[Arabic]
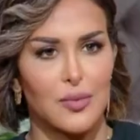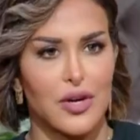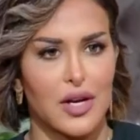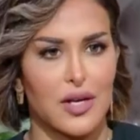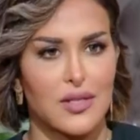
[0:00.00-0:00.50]

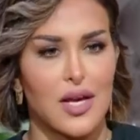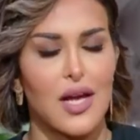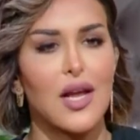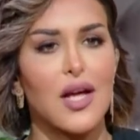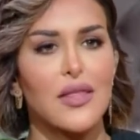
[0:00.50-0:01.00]
المركزة
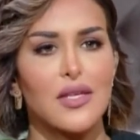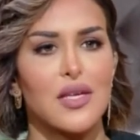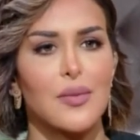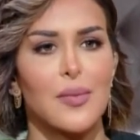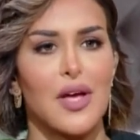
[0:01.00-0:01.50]
هل هذا
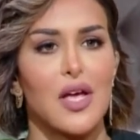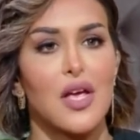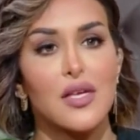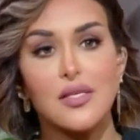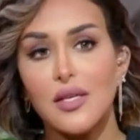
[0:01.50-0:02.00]
سبب
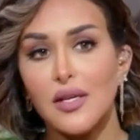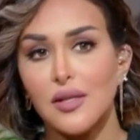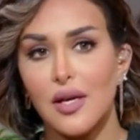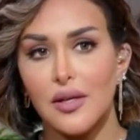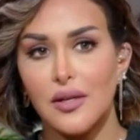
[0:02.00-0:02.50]

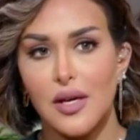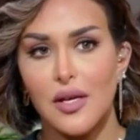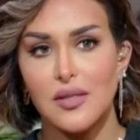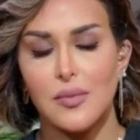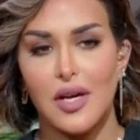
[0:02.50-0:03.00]
استهتار
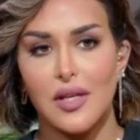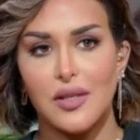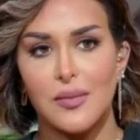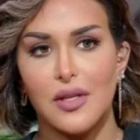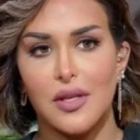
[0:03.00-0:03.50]
الناس
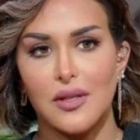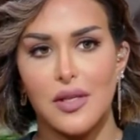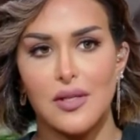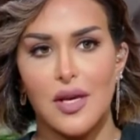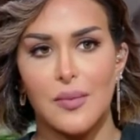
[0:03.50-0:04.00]
بعدم
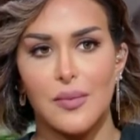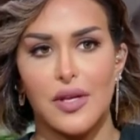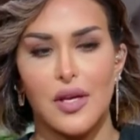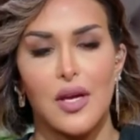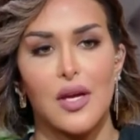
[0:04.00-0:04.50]
الالتزام
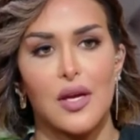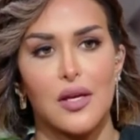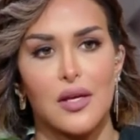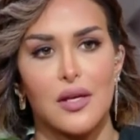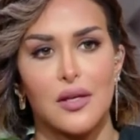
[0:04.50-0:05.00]

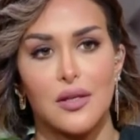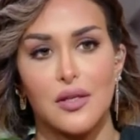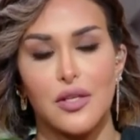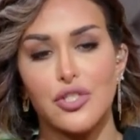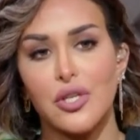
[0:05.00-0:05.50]

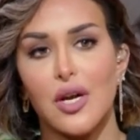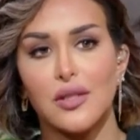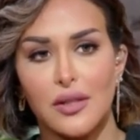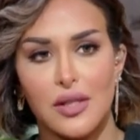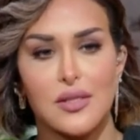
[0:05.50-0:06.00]

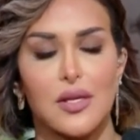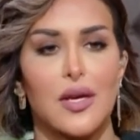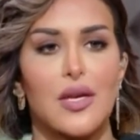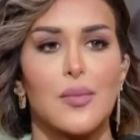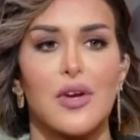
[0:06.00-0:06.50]
بالاشتراطات آه،
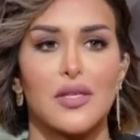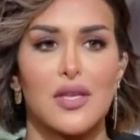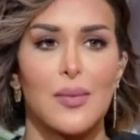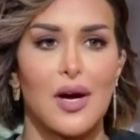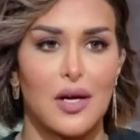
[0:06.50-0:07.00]
الصحية نعم. منها
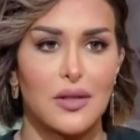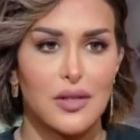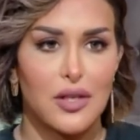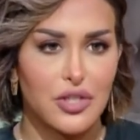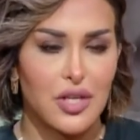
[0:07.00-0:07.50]

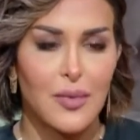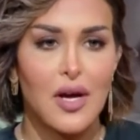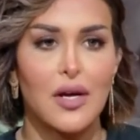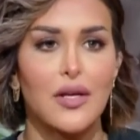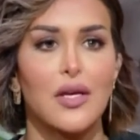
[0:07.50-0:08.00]
التباعد
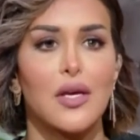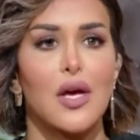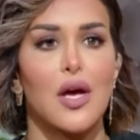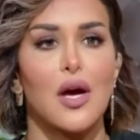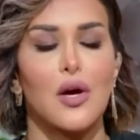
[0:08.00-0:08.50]
الاجتماعي
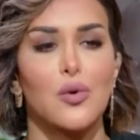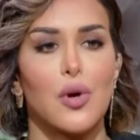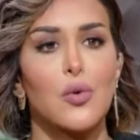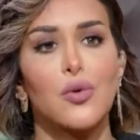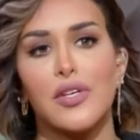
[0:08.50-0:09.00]
أو,
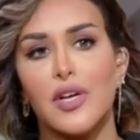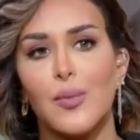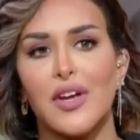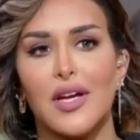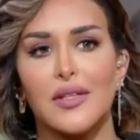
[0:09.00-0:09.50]
أو
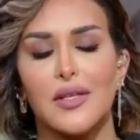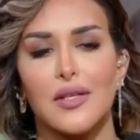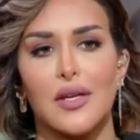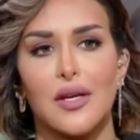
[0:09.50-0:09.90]
أنهم قاعدين